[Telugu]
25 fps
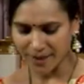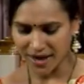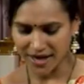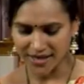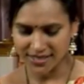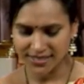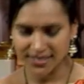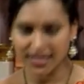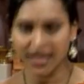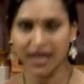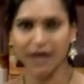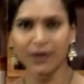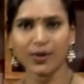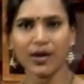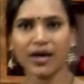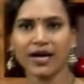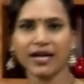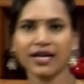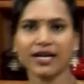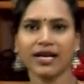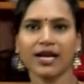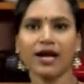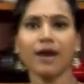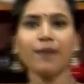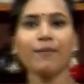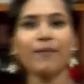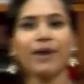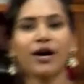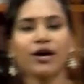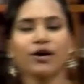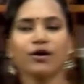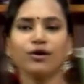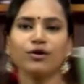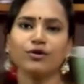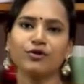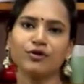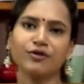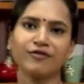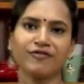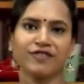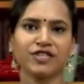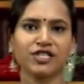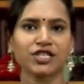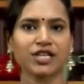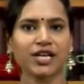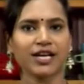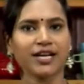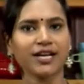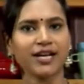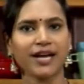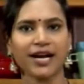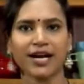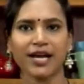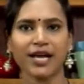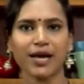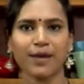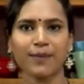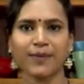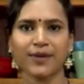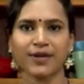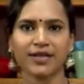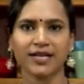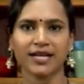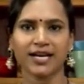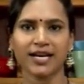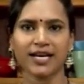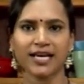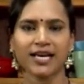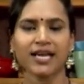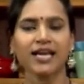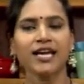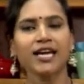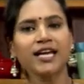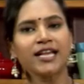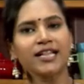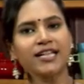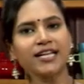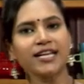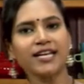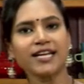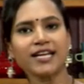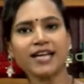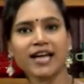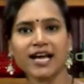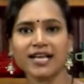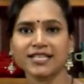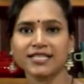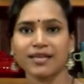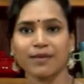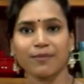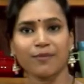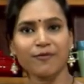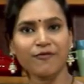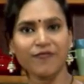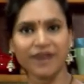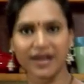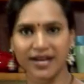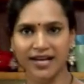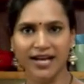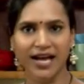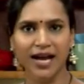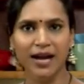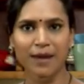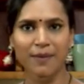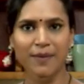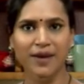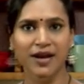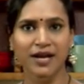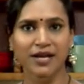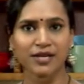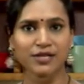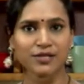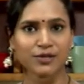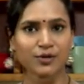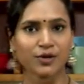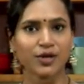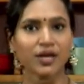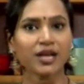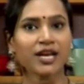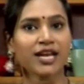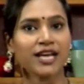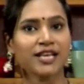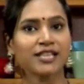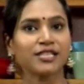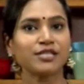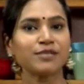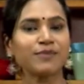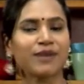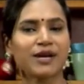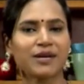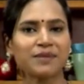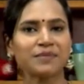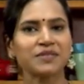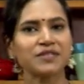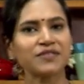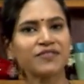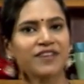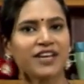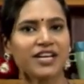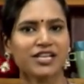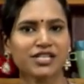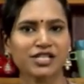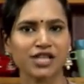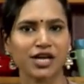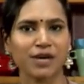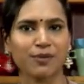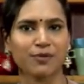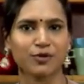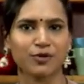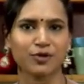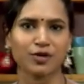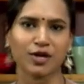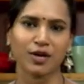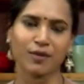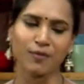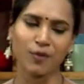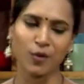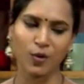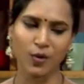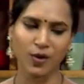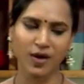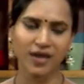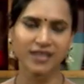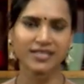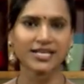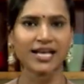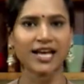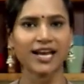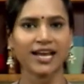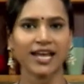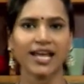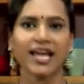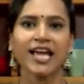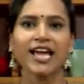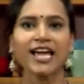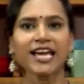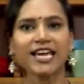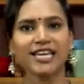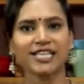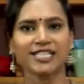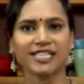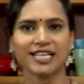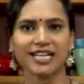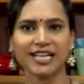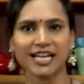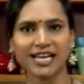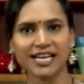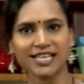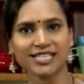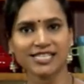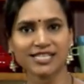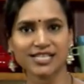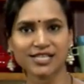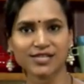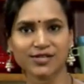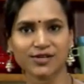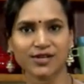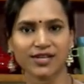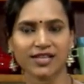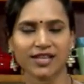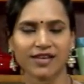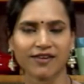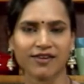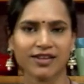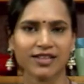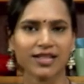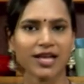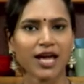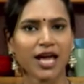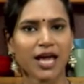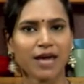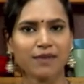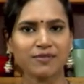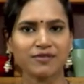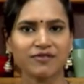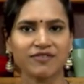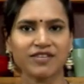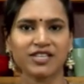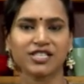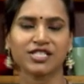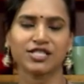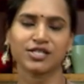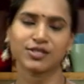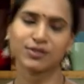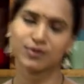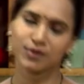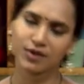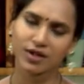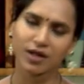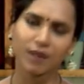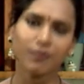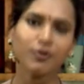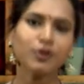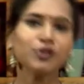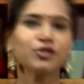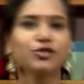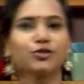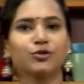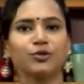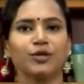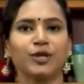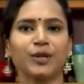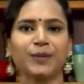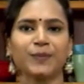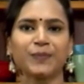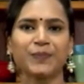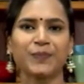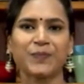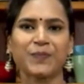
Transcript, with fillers: మానస గారు అడిగిన మంగుళూరు ఫిష్ కర్రీ రెడీ అయిపోయిందండి దీన్ని కాసేపు వెనకాల పెట్టేసుకొని నెక్స్ట్ మనం స్వీట్ చేయబోతున్నాం ఒక్కసారి కిచెన్ క్లీన్ చేసుకున్న తర్వాత ఏం స్వీట్ చేస్తున్నామో చూద్దాం